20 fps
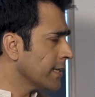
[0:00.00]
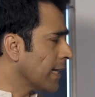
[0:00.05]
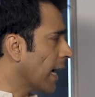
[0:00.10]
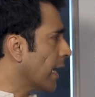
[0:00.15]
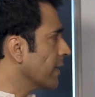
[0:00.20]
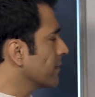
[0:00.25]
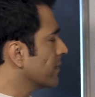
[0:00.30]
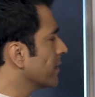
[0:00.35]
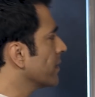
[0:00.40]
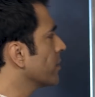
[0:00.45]

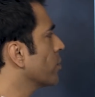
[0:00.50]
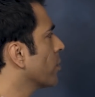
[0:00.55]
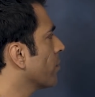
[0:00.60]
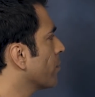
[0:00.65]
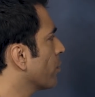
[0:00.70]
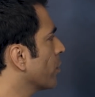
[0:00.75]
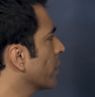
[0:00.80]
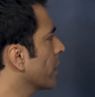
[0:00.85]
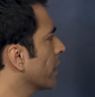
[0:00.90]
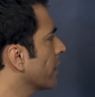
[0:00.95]
তানসেন
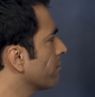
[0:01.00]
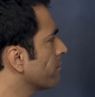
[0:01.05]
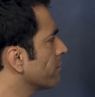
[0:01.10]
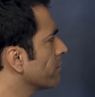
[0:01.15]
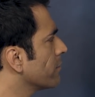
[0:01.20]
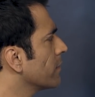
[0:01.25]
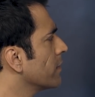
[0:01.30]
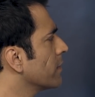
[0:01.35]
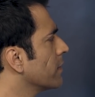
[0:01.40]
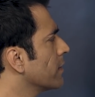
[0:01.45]
সম্পর্কে
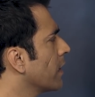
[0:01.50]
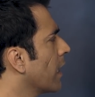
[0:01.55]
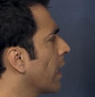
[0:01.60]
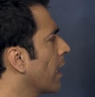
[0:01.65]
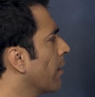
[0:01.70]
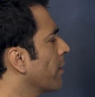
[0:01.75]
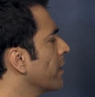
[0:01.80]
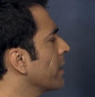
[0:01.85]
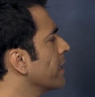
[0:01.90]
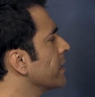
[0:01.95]

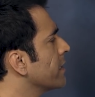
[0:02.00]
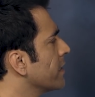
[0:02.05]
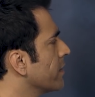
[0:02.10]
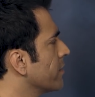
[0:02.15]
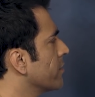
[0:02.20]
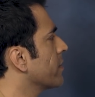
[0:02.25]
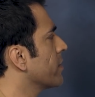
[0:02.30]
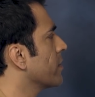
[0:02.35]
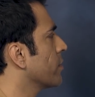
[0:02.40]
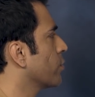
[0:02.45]
আমার এই যে
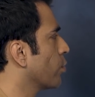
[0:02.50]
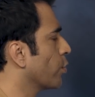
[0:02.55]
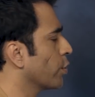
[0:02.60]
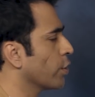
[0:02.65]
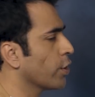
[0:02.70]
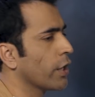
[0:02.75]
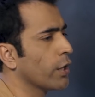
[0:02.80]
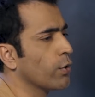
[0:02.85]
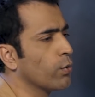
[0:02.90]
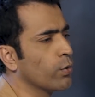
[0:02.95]
ইন্টারেস্টে
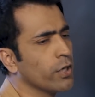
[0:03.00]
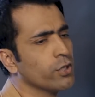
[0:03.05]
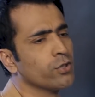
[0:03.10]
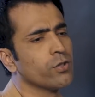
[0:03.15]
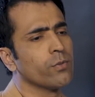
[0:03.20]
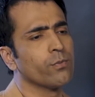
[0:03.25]
তৈরি হয় ওনার